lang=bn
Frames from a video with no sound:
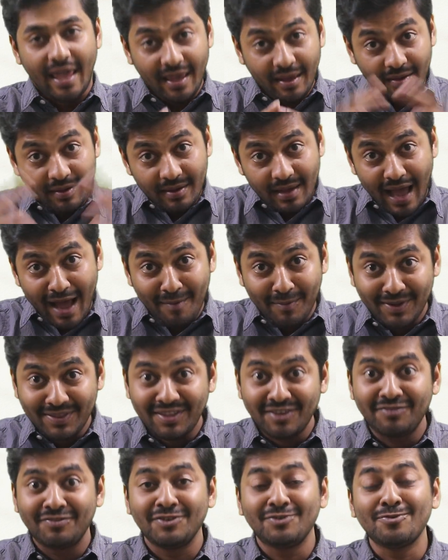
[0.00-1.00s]
এই
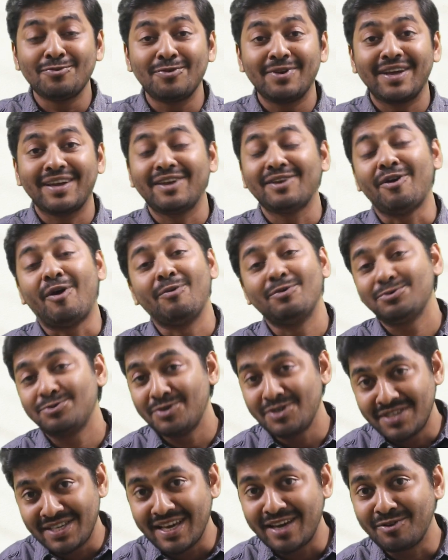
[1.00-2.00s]
আমাদের ভিডিওগুলোকে
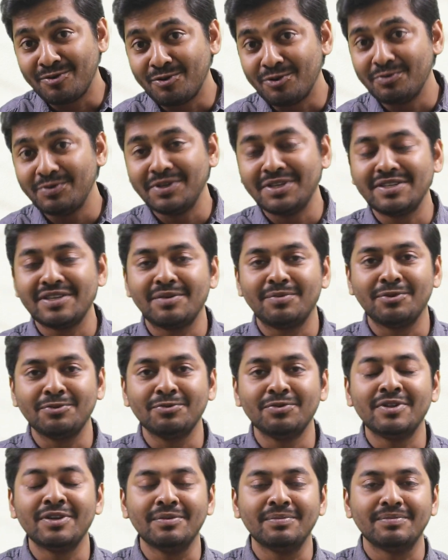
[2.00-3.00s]
অবশ্যই শেয়ার করবে নিজের
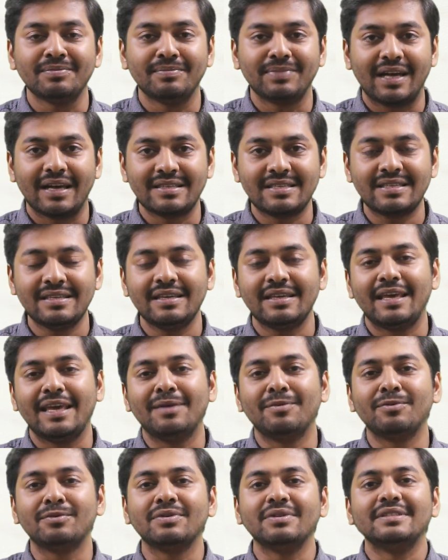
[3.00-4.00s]
বন্ধুদের কাছে
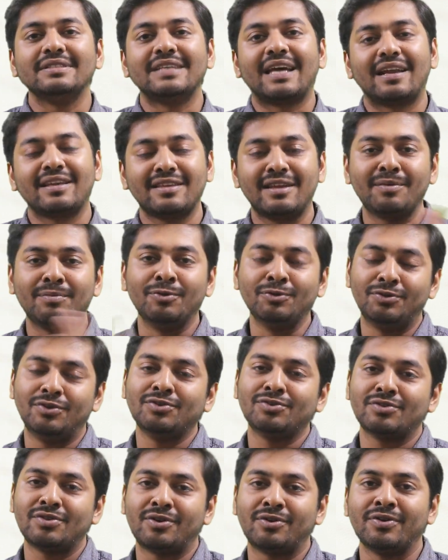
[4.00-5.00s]
এবং যারা যারা ভর্তি
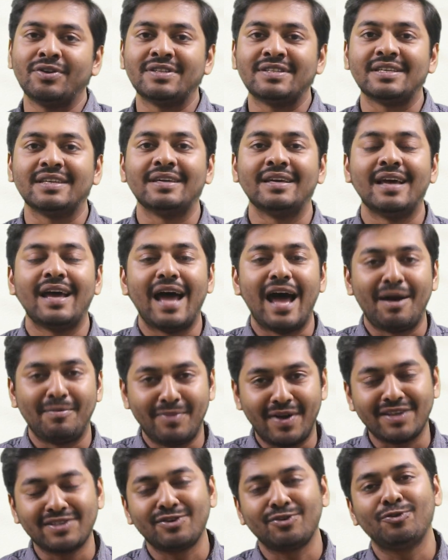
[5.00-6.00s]
যোদ্ধা রয়েছে
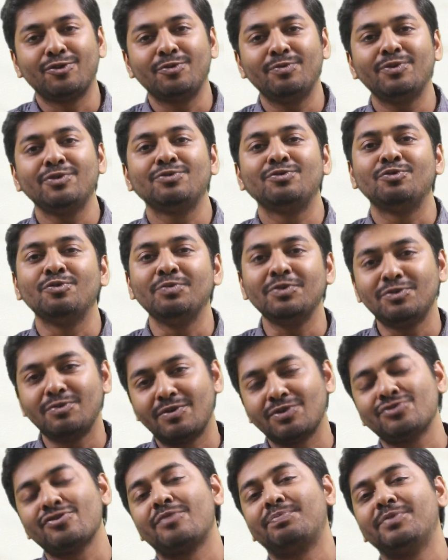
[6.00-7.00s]
আমরা আশা করব তুমি
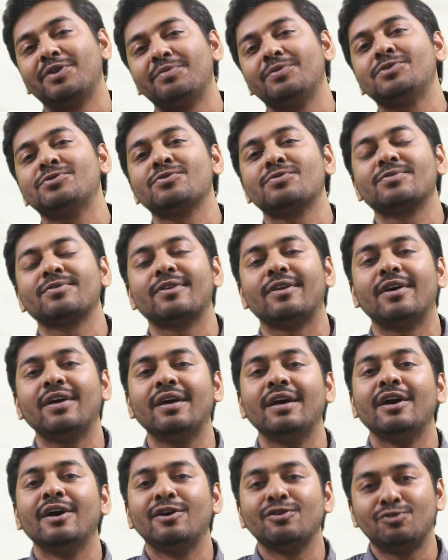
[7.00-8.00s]
তোমার স্বপ্নের বিশ্ববিদ্যালয়
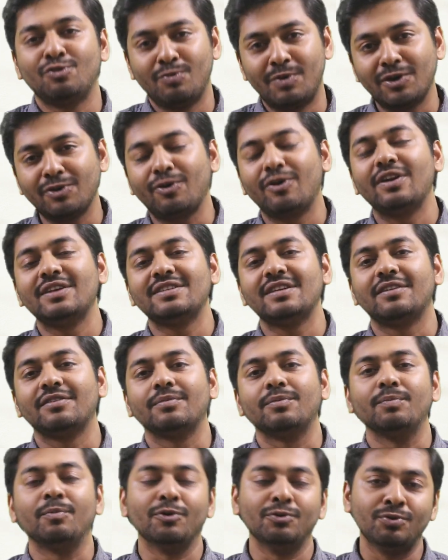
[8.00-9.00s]
তোমার কলেজের
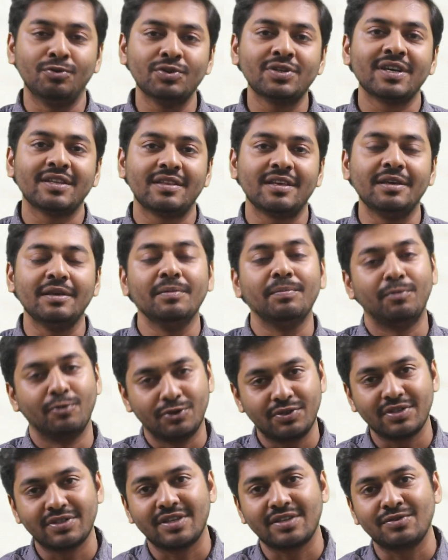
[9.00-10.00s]
বন্ধুর সাথে
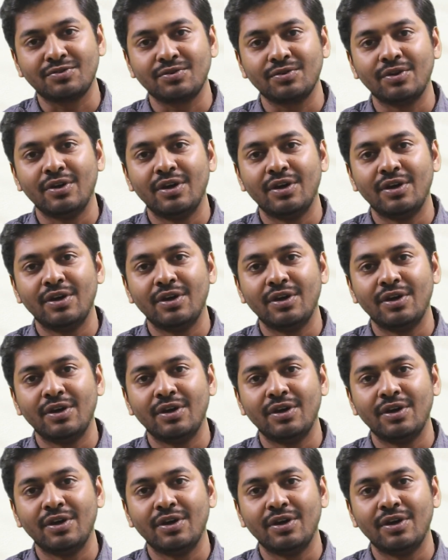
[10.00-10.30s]
পড়তে যাচ্ছ